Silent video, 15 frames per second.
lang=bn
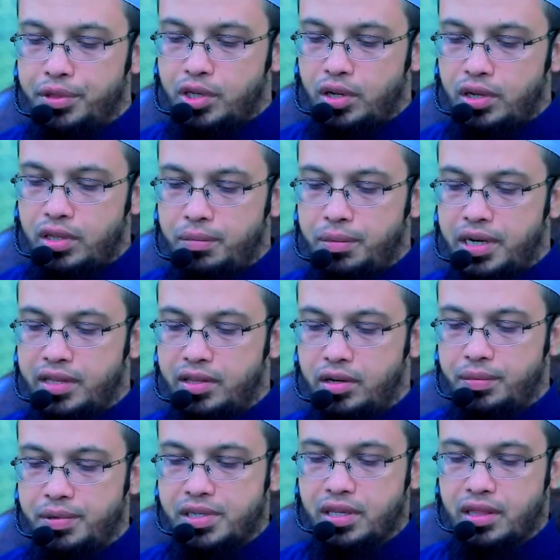পবিত্র ঈদ
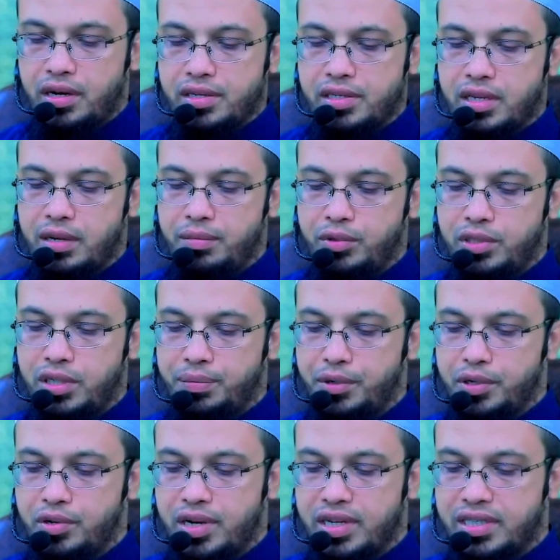মিলাদুলনবী সাল্লাহ সাল্লাম
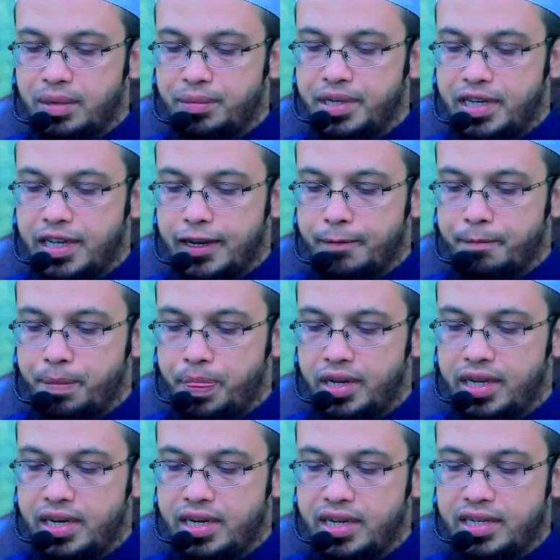উদযাপন করা যাবে কিনা
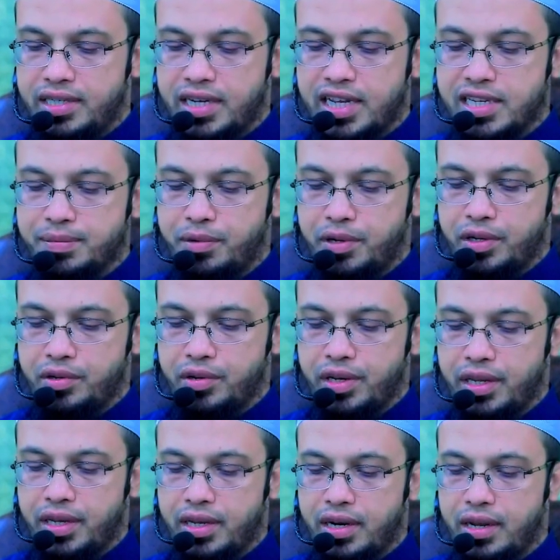অনেকে এটাকে জায়েজ মনে
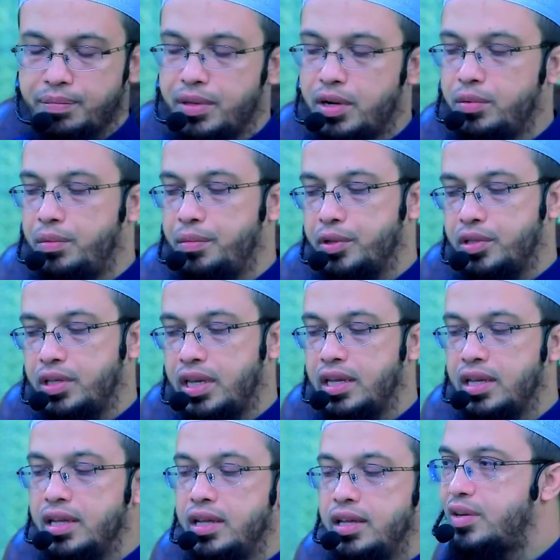করে এখানে আপনার অভিমত কি
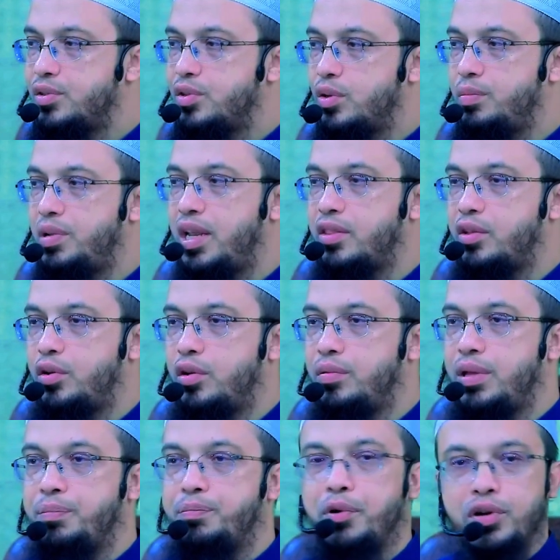যে হুজুর
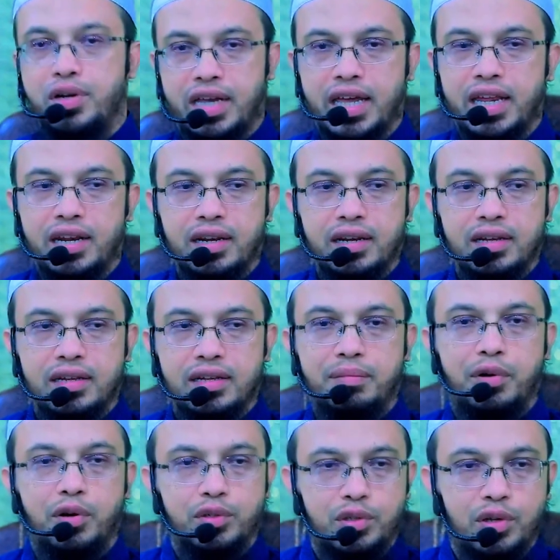নবীর পক্ষে তার
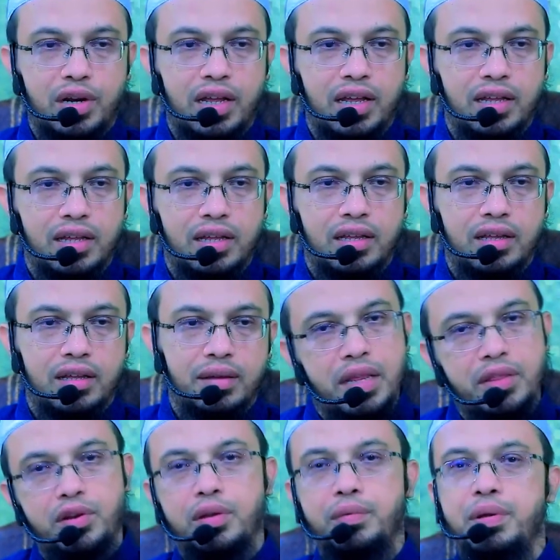ভক্তরা
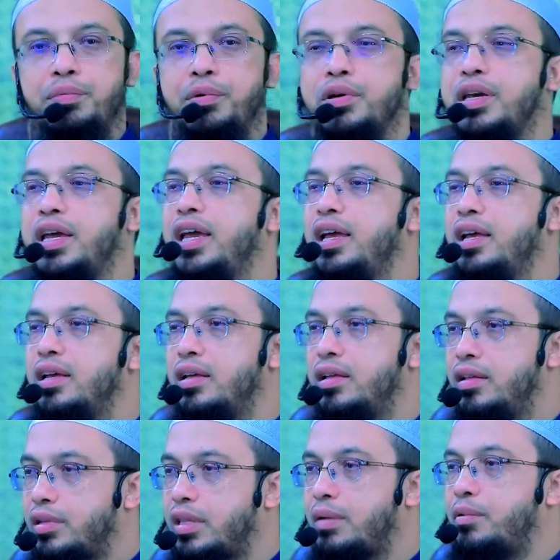মিলাদুল নবীর পক্ষে
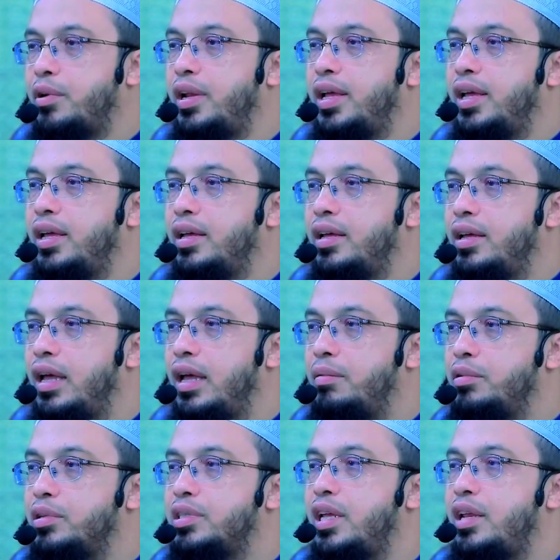কথা বলে
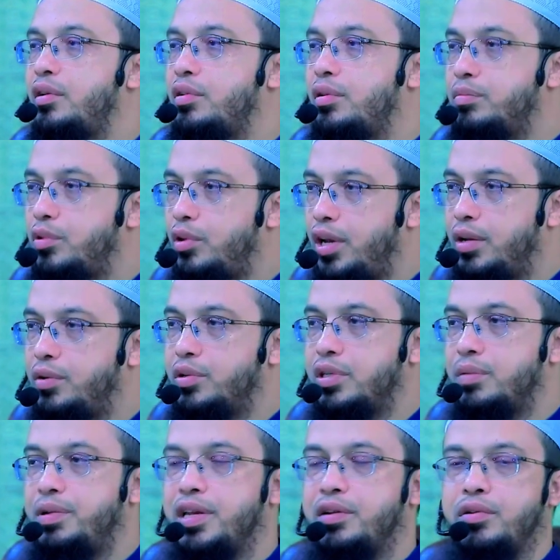এবং সেরকম দলিল
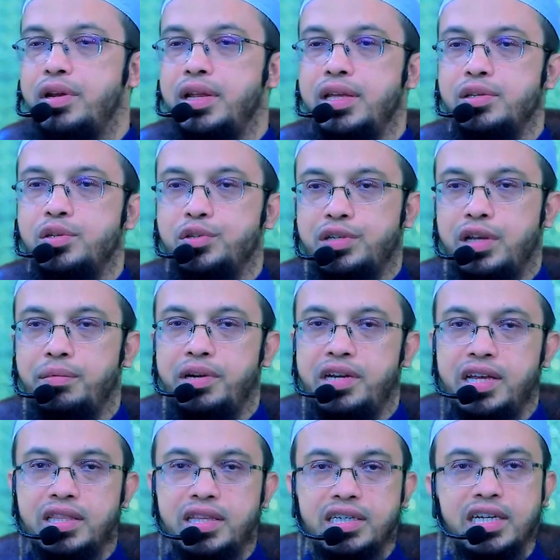খুঁজে বের করে সোশ্যাল
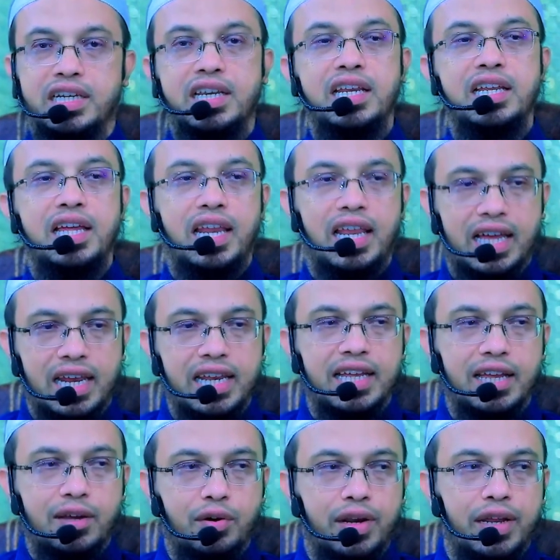মিডিয়াতে সেটা নিয়ে
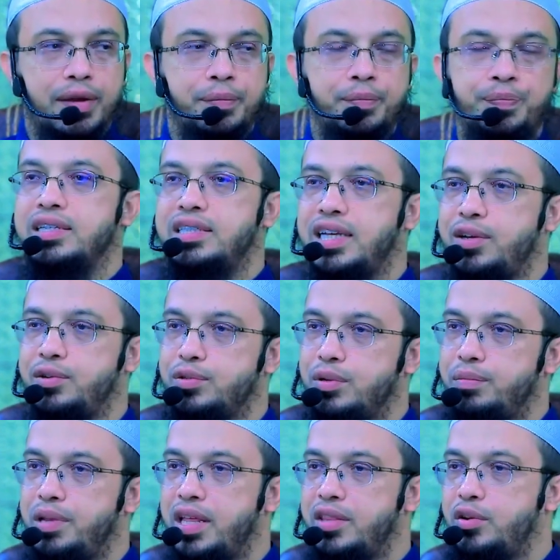লেখালেখি করে আর যে
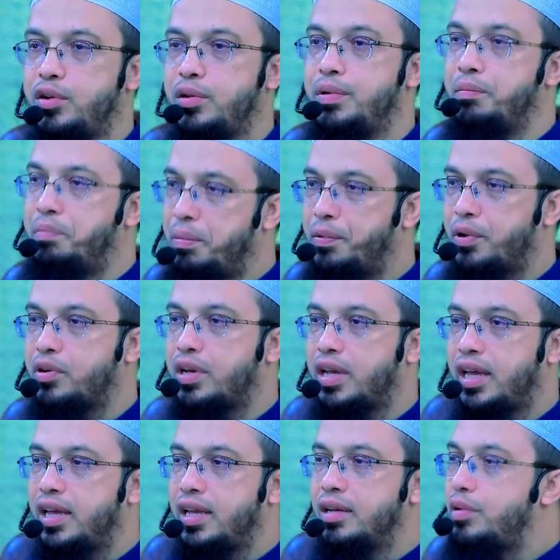হুজুর মিলাদুল
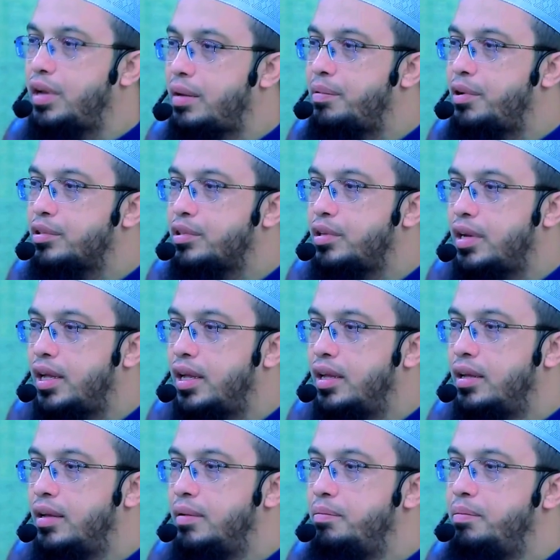বিপক্ষে ওনার ভক্তরা
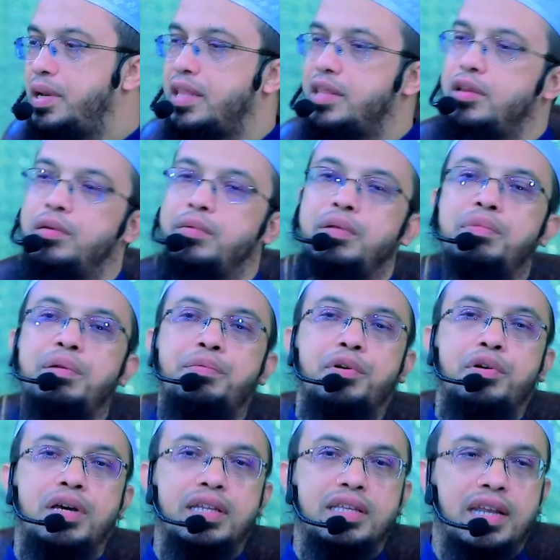মিলাদুল
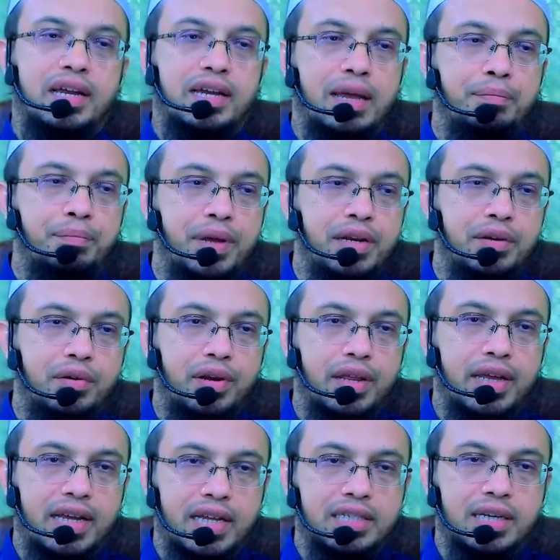বিপক্ষে তারা ক্যাম্পেইন করে
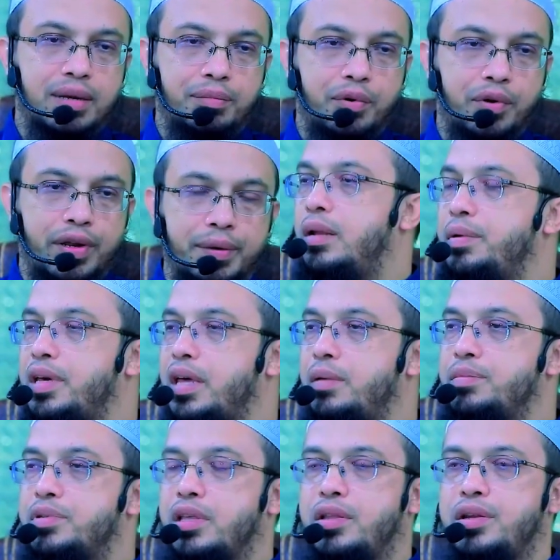কাজ কাম করে নবী
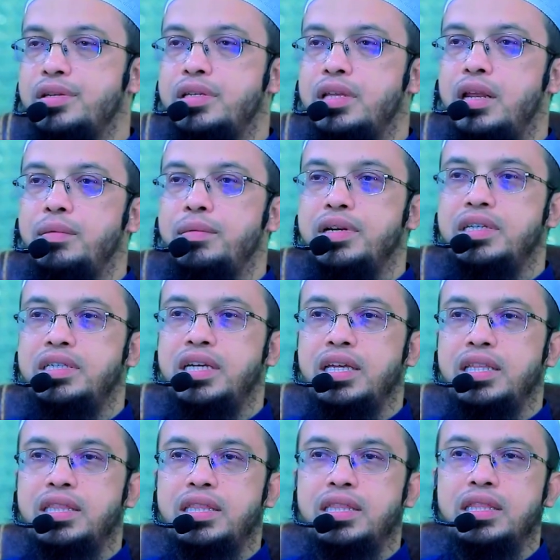কাইম সাল্লামের যে
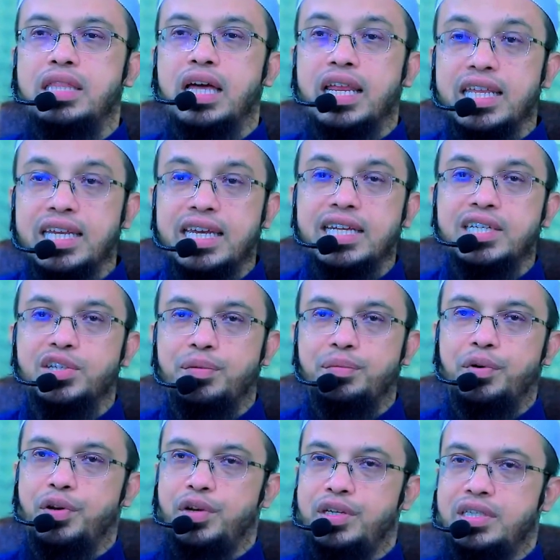তারিখে
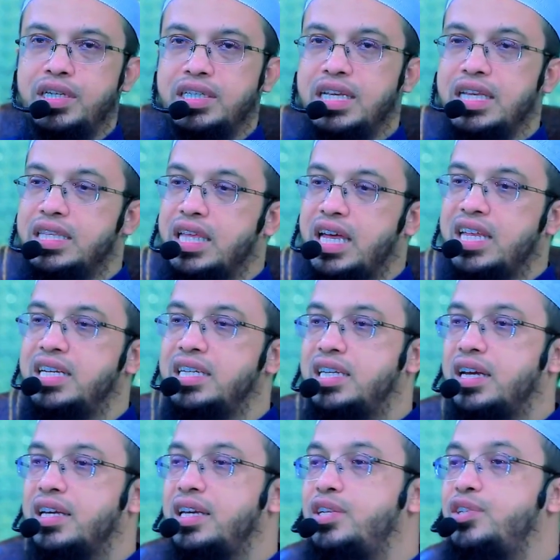জন্ম হয়েছে সেই
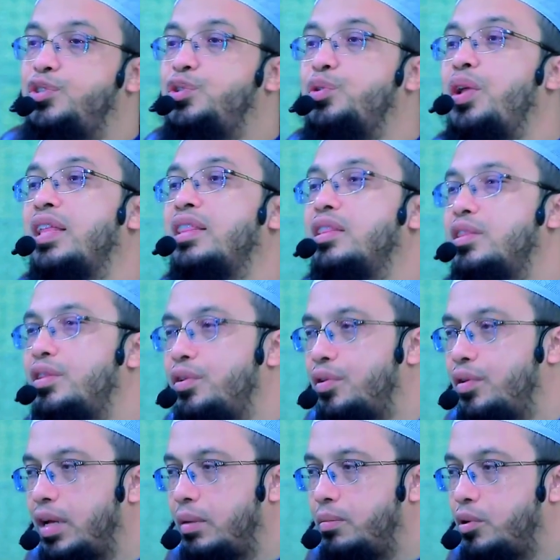তারিখটা কি চূড়ান্ত
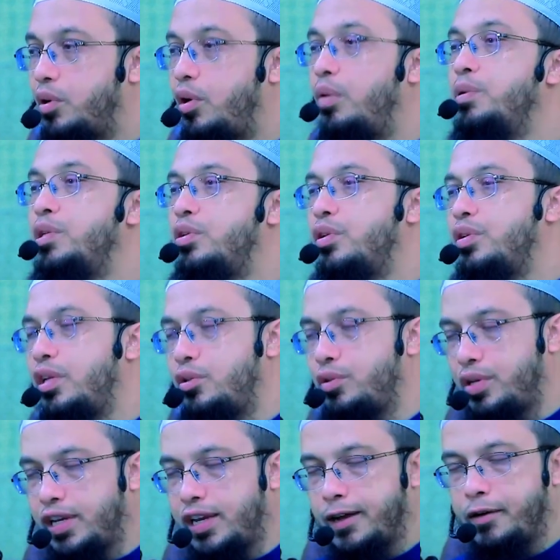এবং অবিতর্কিত
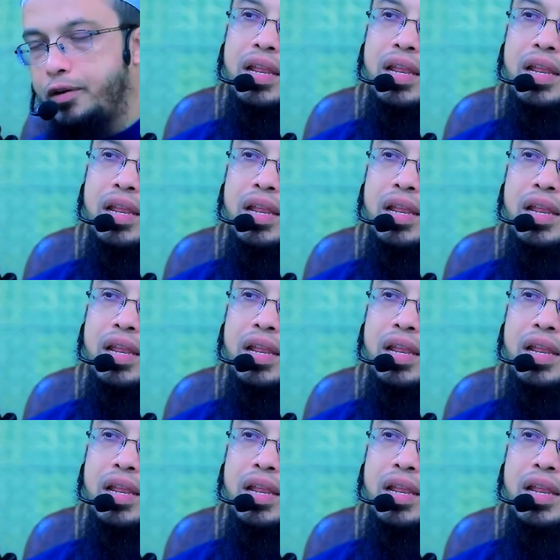কিনা